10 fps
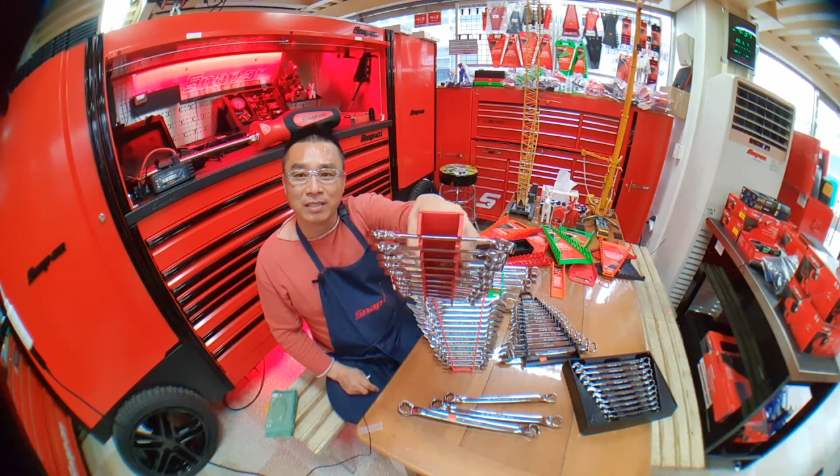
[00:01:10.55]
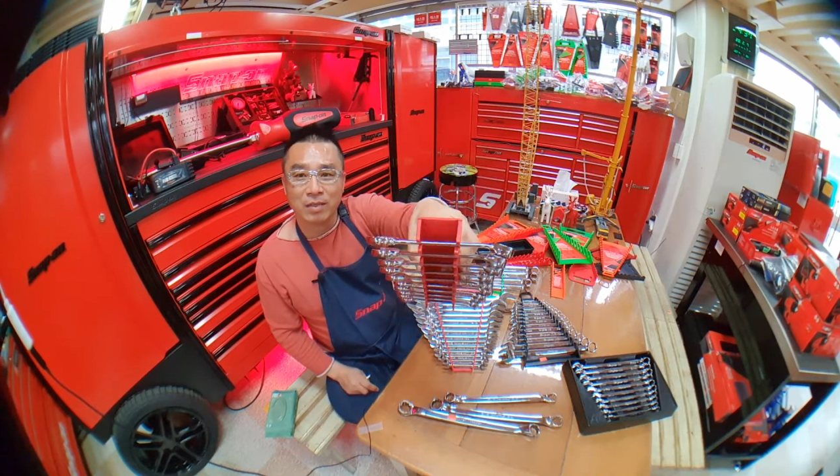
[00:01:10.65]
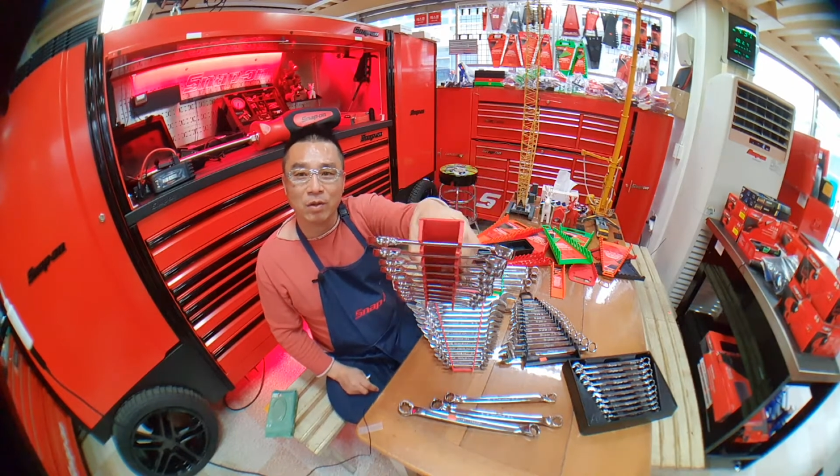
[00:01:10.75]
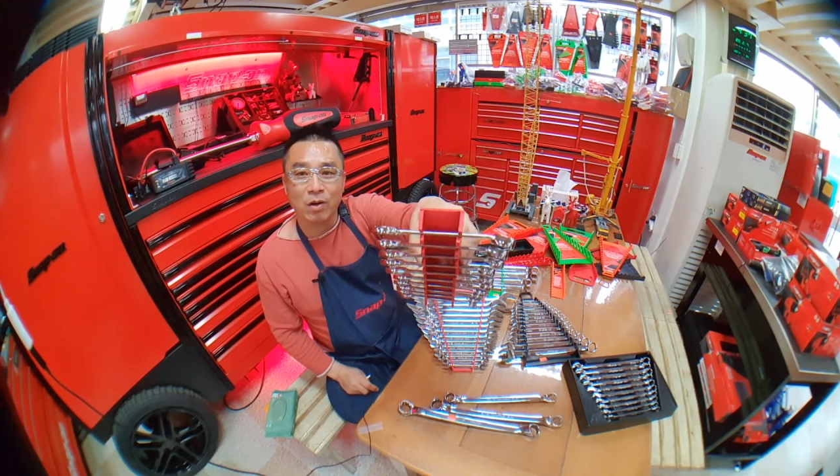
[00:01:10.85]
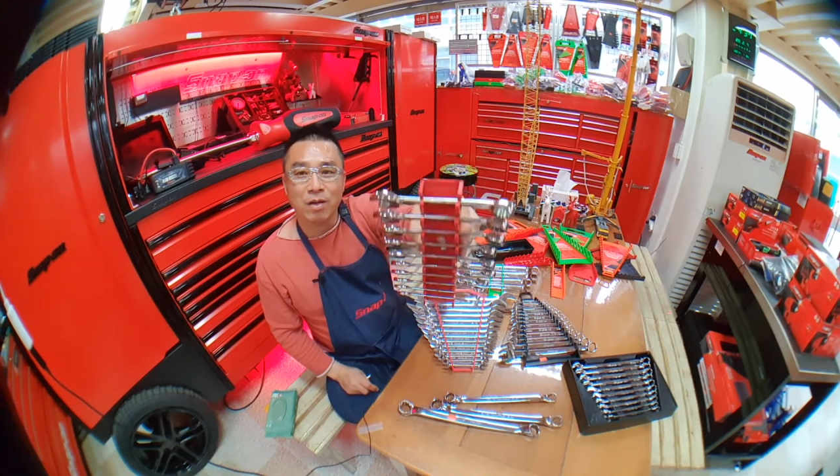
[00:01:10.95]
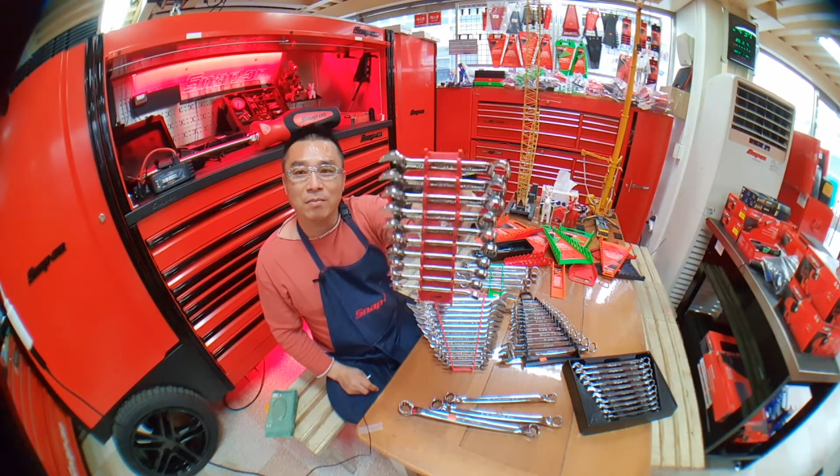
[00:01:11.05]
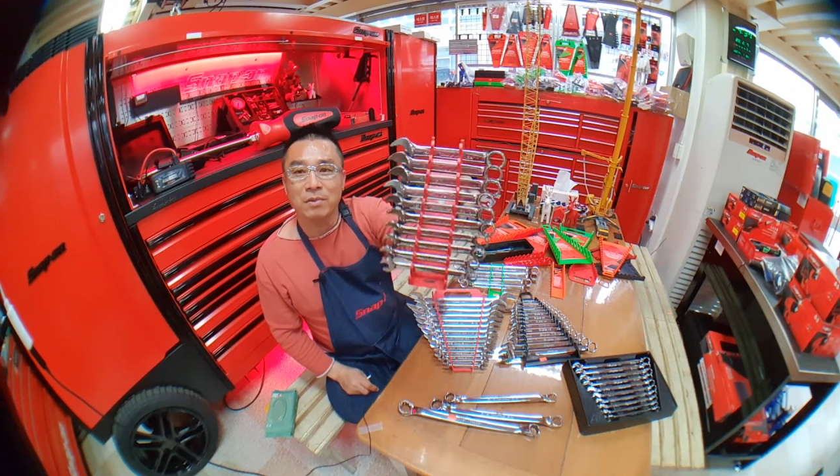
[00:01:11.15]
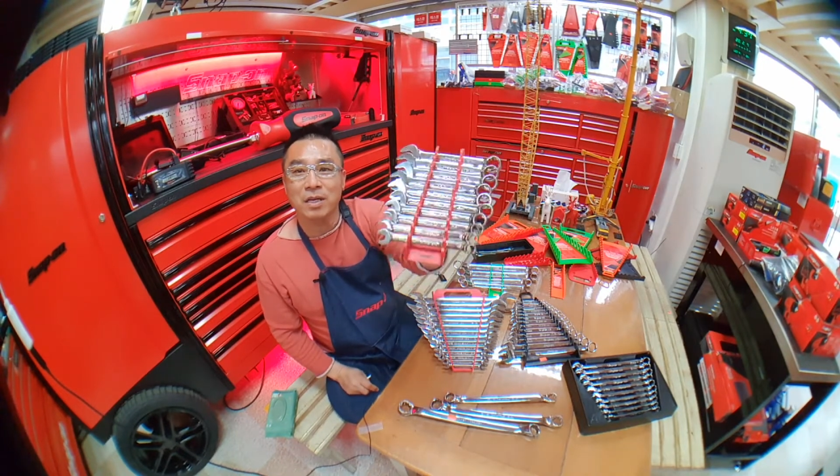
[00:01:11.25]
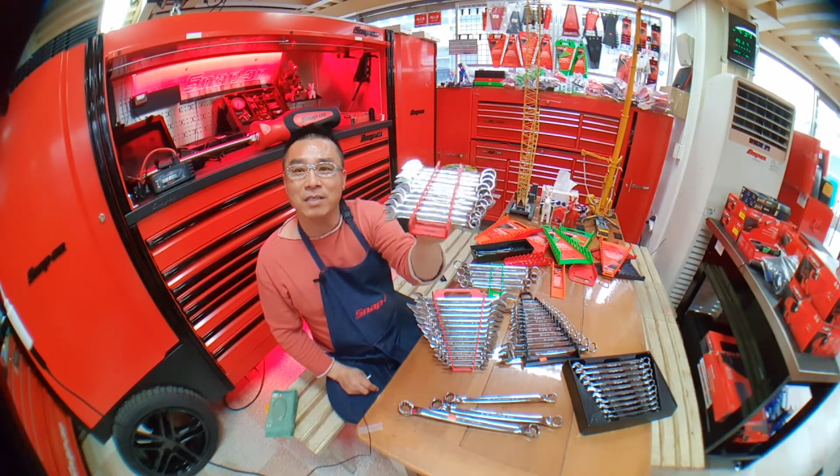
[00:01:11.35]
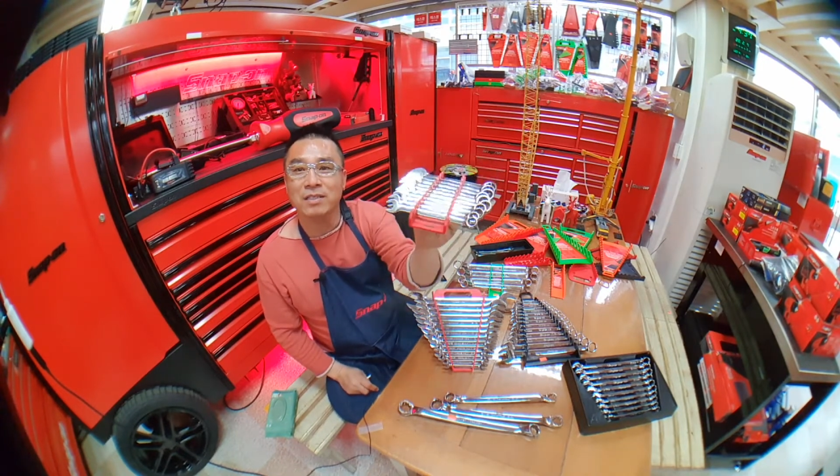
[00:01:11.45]
때도
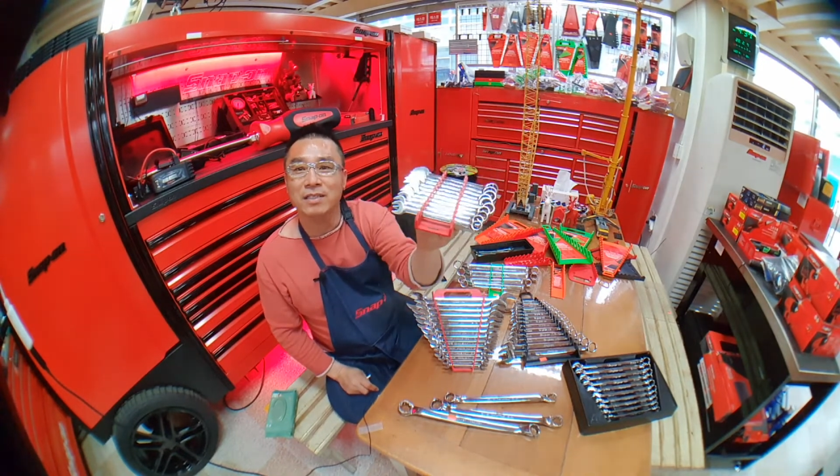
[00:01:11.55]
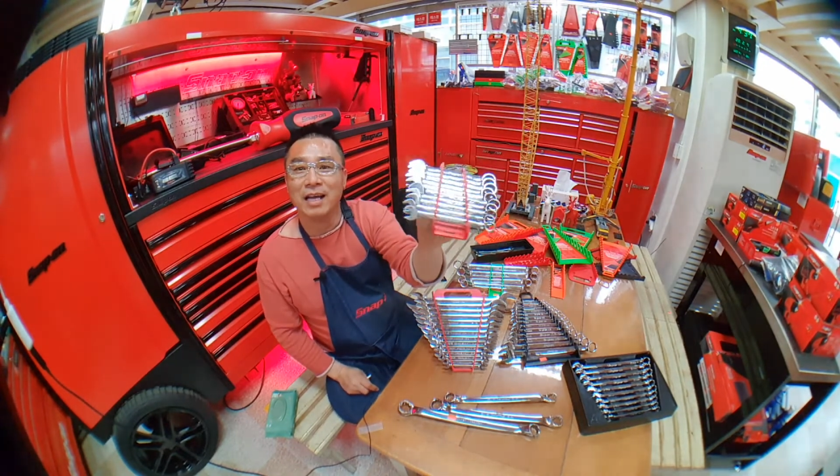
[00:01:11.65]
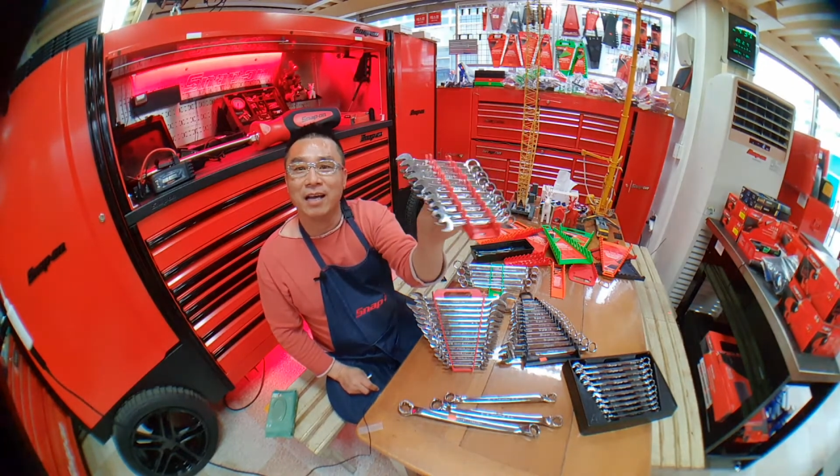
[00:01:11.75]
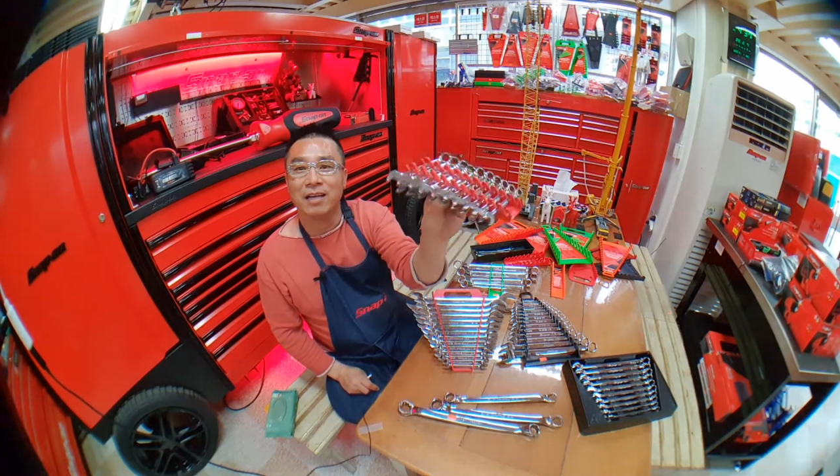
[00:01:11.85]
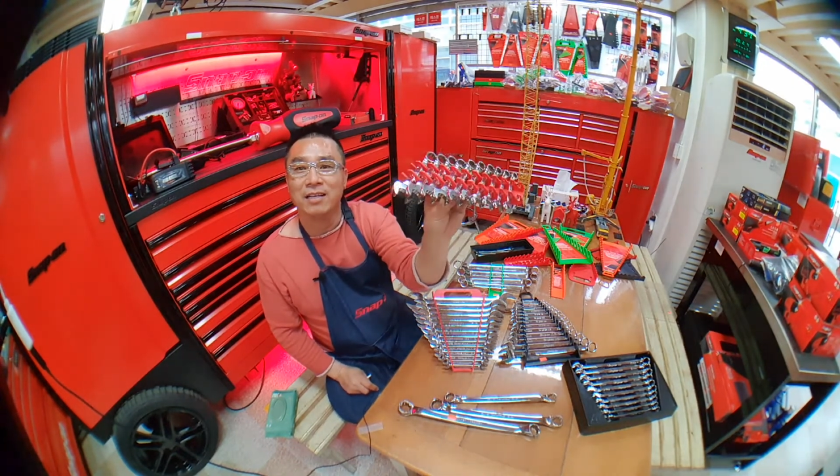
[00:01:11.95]
뭐 흐르거나